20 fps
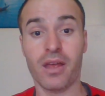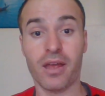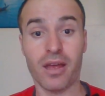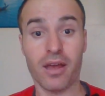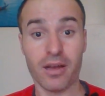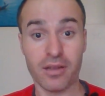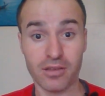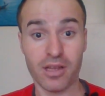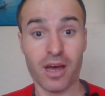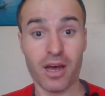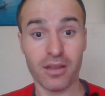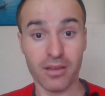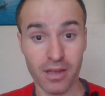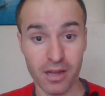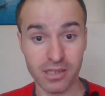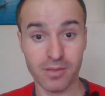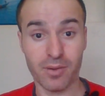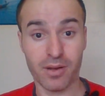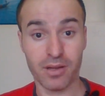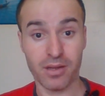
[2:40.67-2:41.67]
E, Dağın
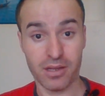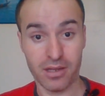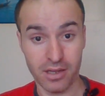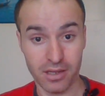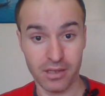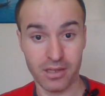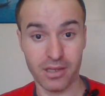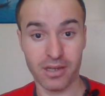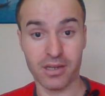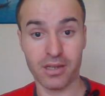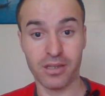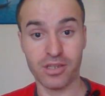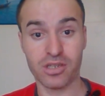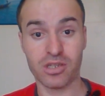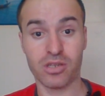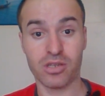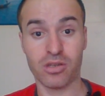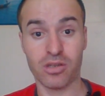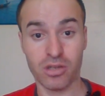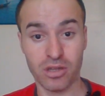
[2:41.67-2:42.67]
her zaman yakın
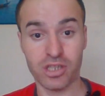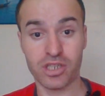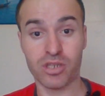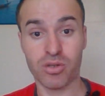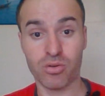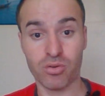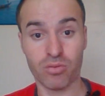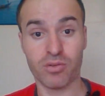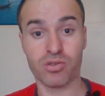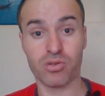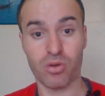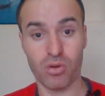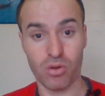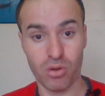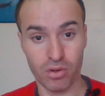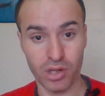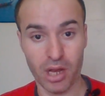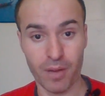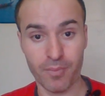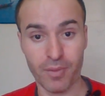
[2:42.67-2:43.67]
ilişki kurması
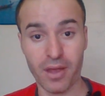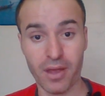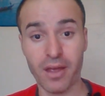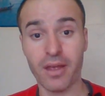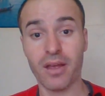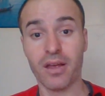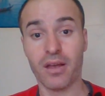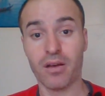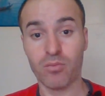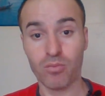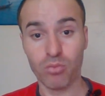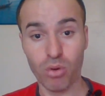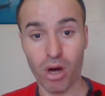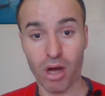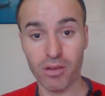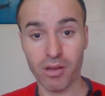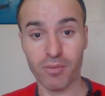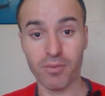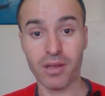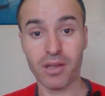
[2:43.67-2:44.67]
önemli. Bu
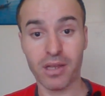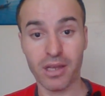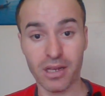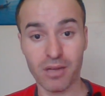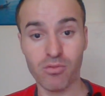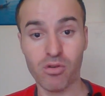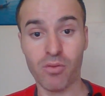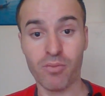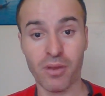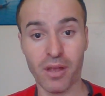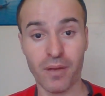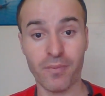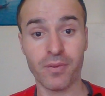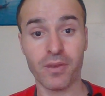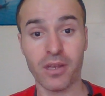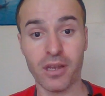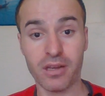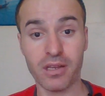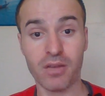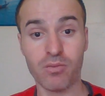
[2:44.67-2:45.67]
anlamda yeni bölümde
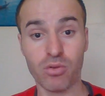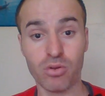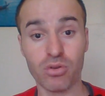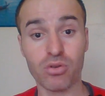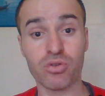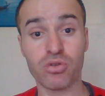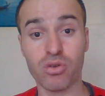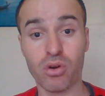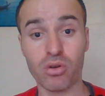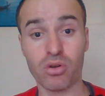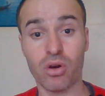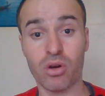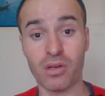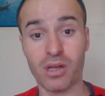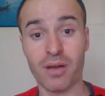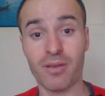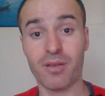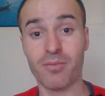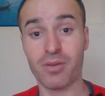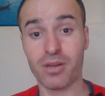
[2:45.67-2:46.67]
yine müdür çok
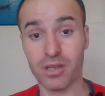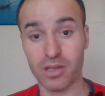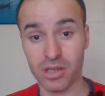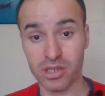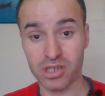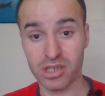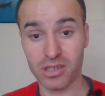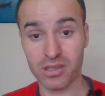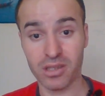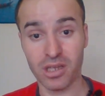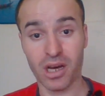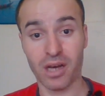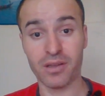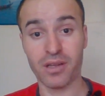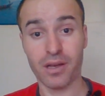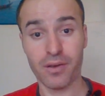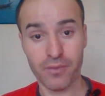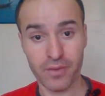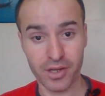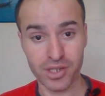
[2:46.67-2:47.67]
önemli bir işi
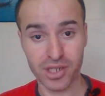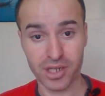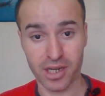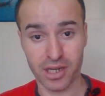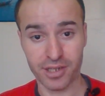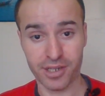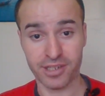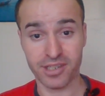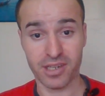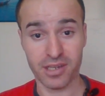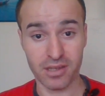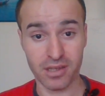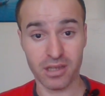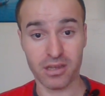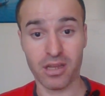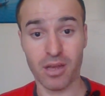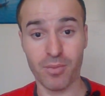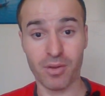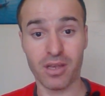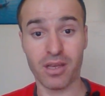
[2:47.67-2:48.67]
Dağın'a verecek arkadaşlar.
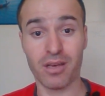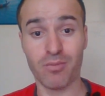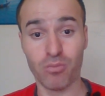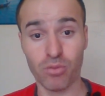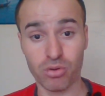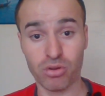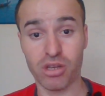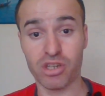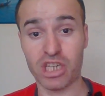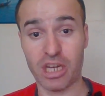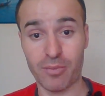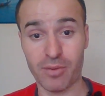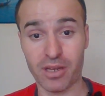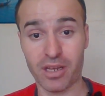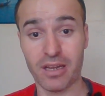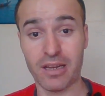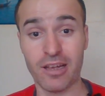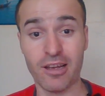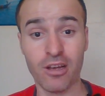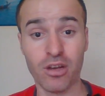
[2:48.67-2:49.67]
Tabii ki muhteşem
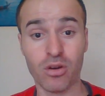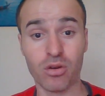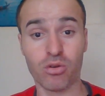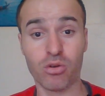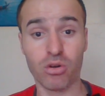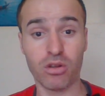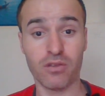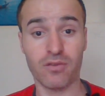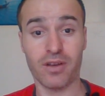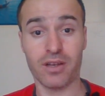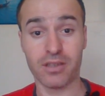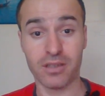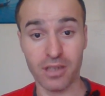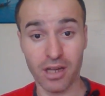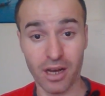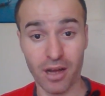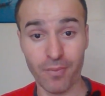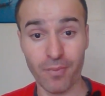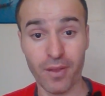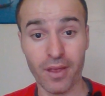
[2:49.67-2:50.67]
ikili Kurt ve
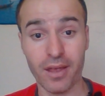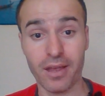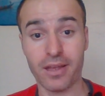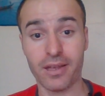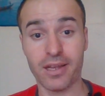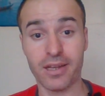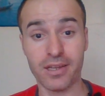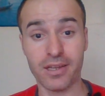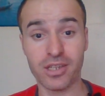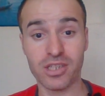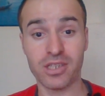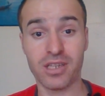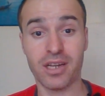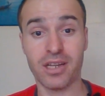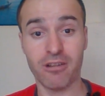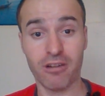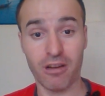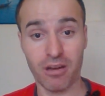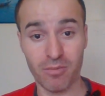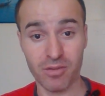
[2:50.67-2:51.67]
Dağın yeni
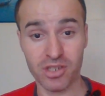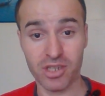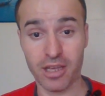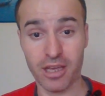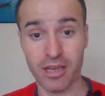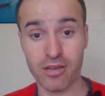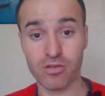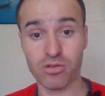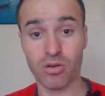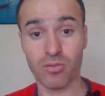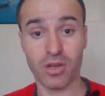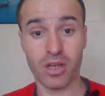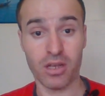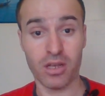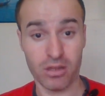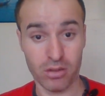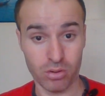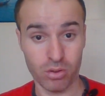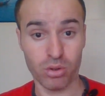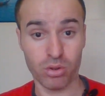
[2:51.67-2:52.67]
işlere devam edecek. En son
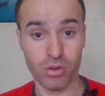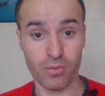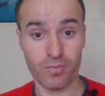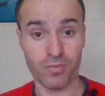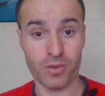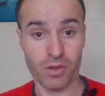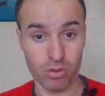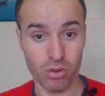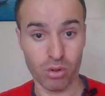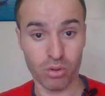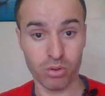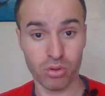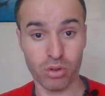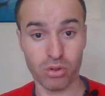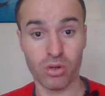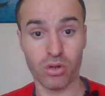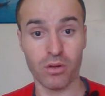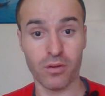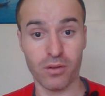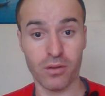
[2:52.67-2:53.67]
e, dok,
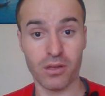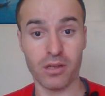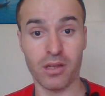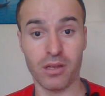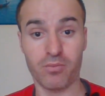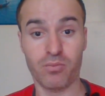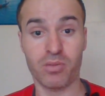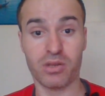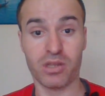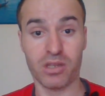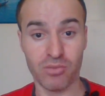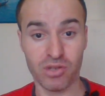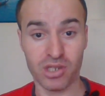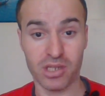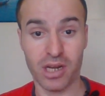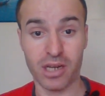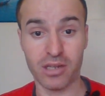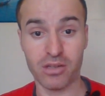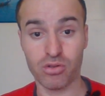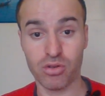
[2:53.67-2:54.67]
doktoru e,
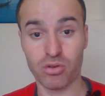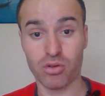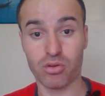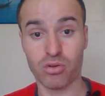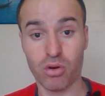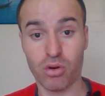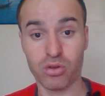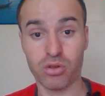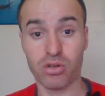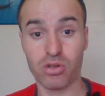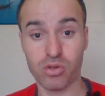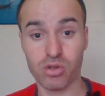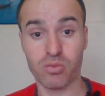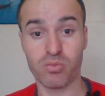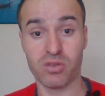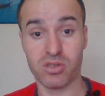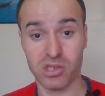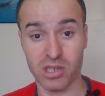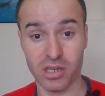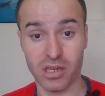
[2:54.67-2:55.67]
bitirmişlerdi. Çünkü doktorla
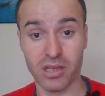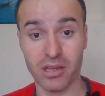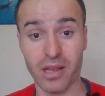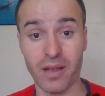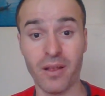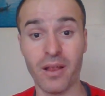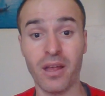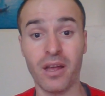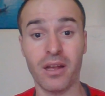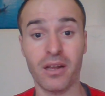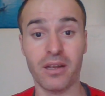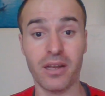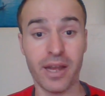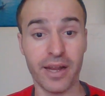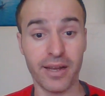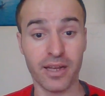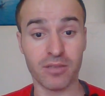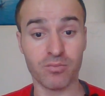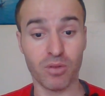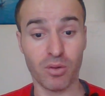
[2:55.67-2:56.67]
sürpriz şekilde
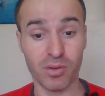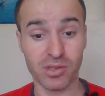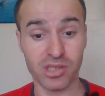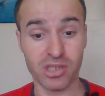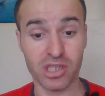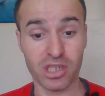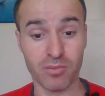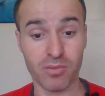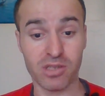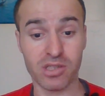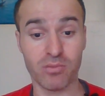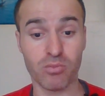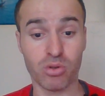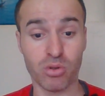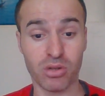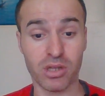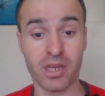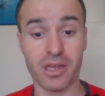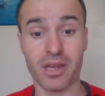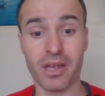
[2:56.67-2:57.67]
Leyla'nın babası çıkması
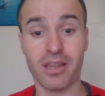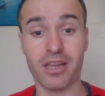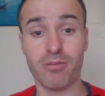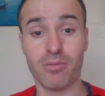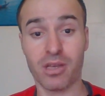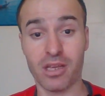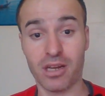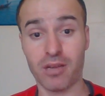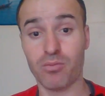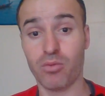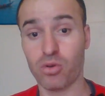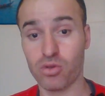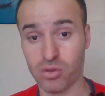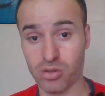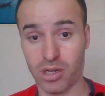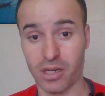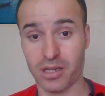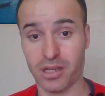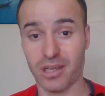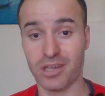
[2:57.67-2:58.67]
bütün dengeleri bir kere
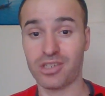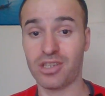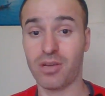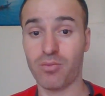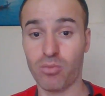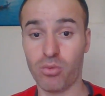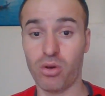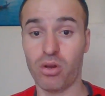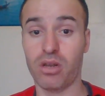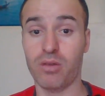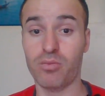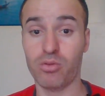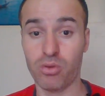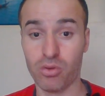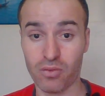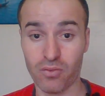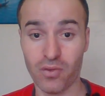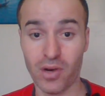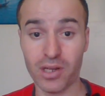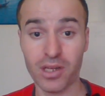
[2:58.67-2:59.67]
bozdu arkadaşlar. Böyle bir
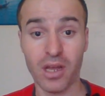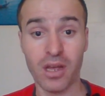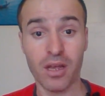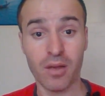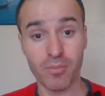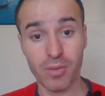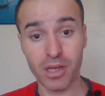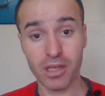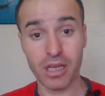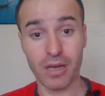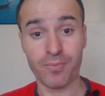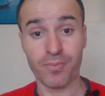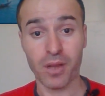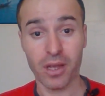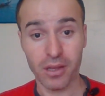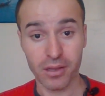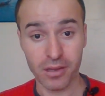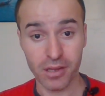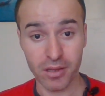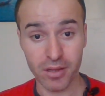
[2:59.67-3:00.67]
durum var. Peki
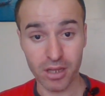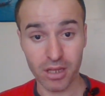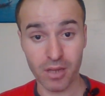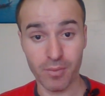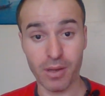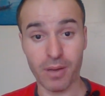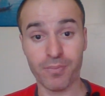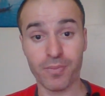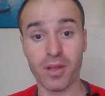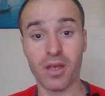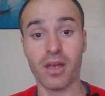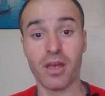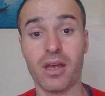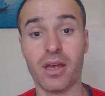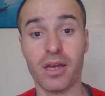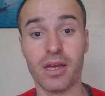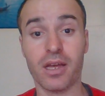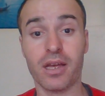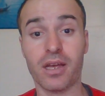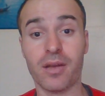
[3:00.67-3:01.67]
dediğim gibi
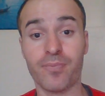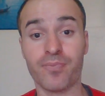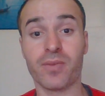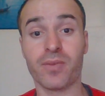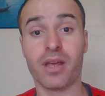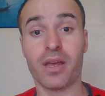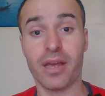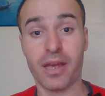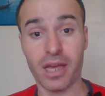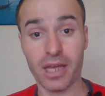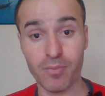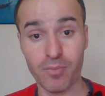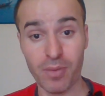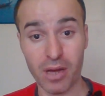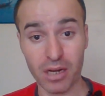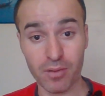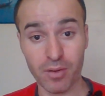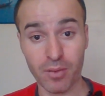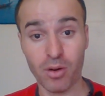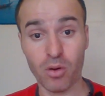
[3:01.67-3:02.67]
e,
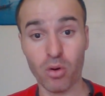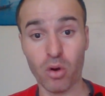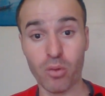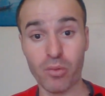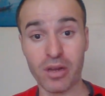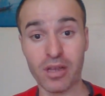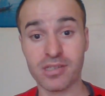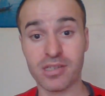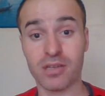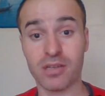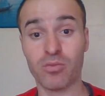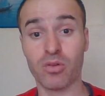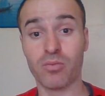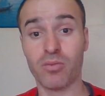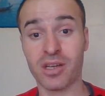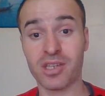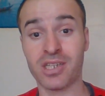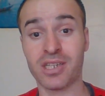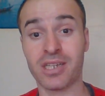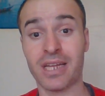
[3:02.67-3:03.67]
Ekber Baba o bilgisayarı
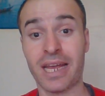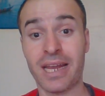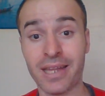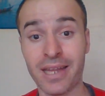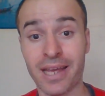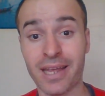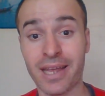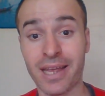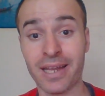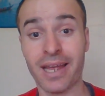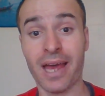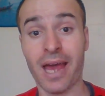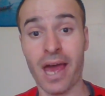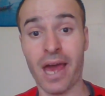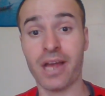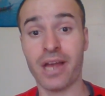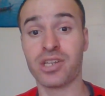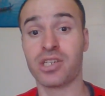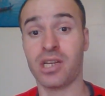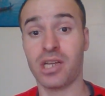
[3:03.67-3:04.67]
bulmak için elinden gelen
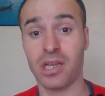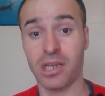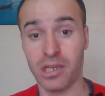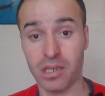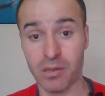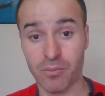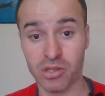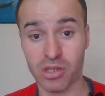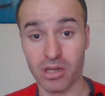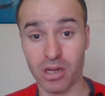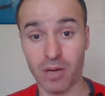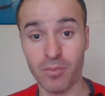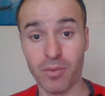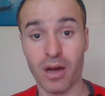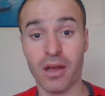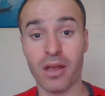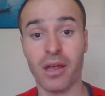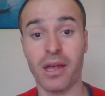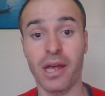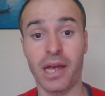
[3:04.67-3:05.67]
her şeyi yapacak.
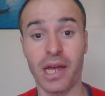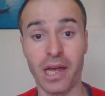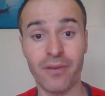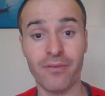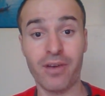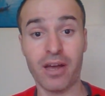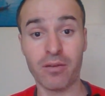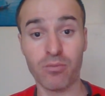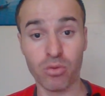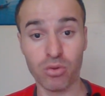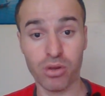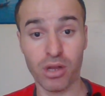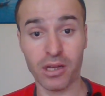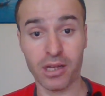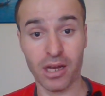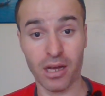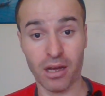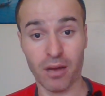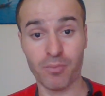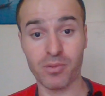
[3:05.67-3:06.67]
Ama Enver
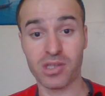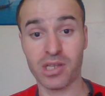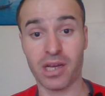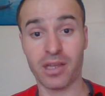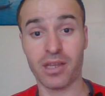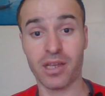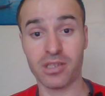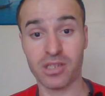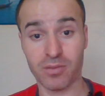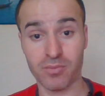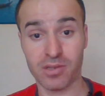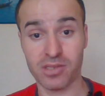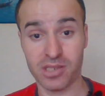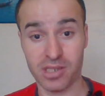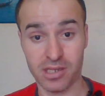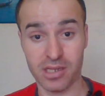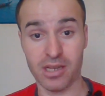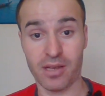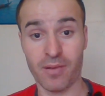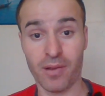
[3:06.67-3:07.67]
mutlaka hapishaneden çıkmak,
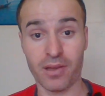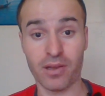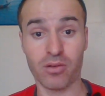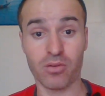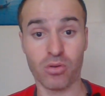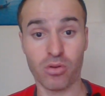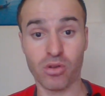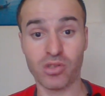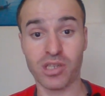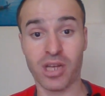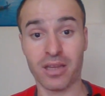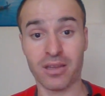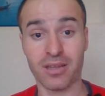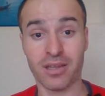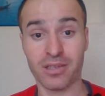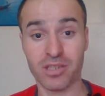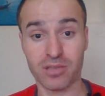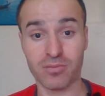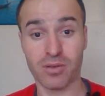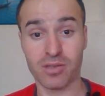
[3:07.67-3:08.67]

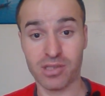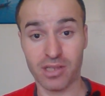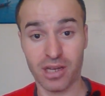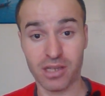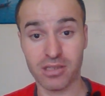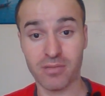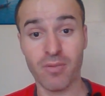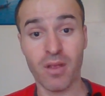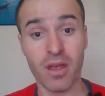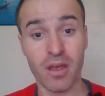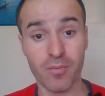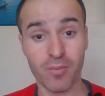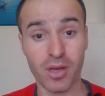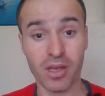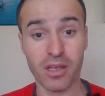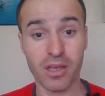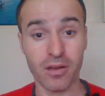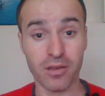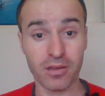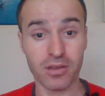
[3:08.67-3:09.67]
gözaltından çıkması lazım.
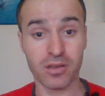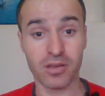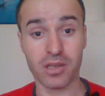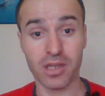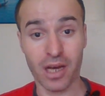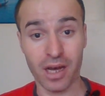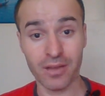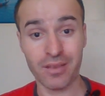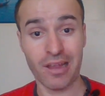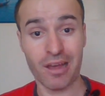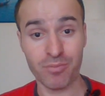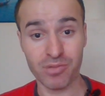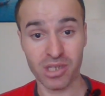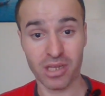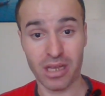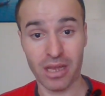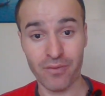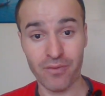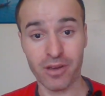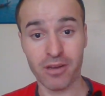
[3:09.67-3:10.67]
Peki daha ne
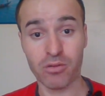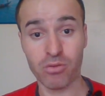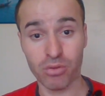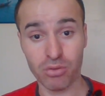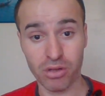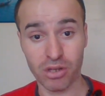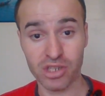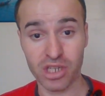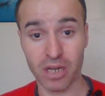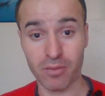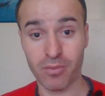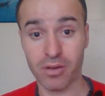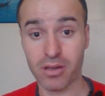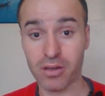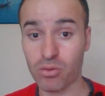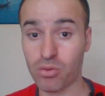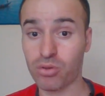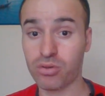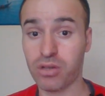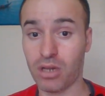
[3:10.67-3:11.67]
yapacak? Enver'i kurtaracak mı?
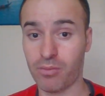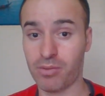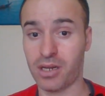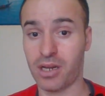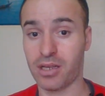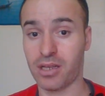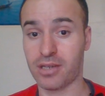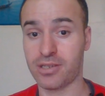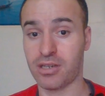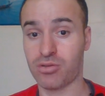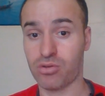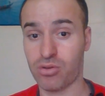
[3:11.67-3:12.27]
Kurtarabilir arkadaşlar.